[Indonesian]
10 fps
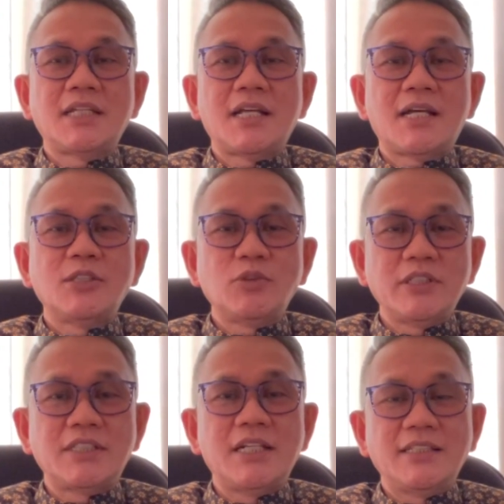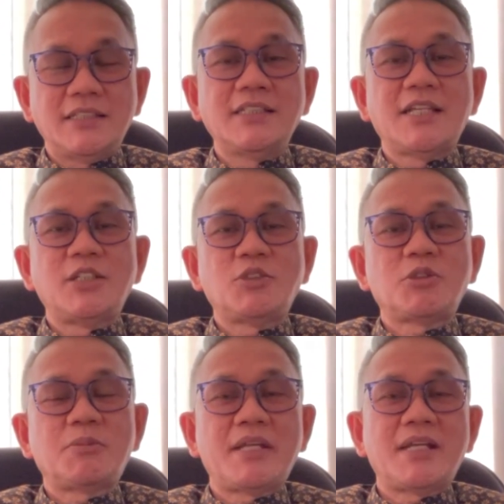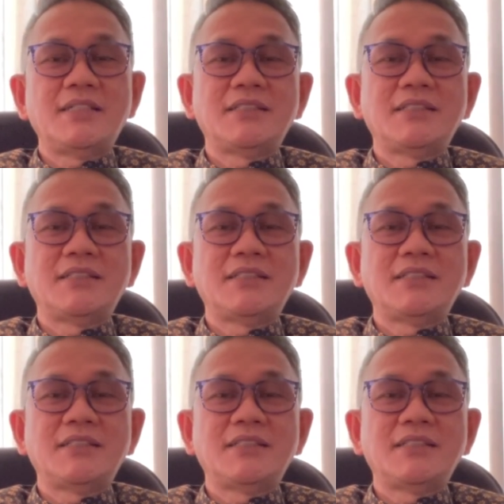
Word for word: silahkan tulis di link ceritanya Dokter Paran.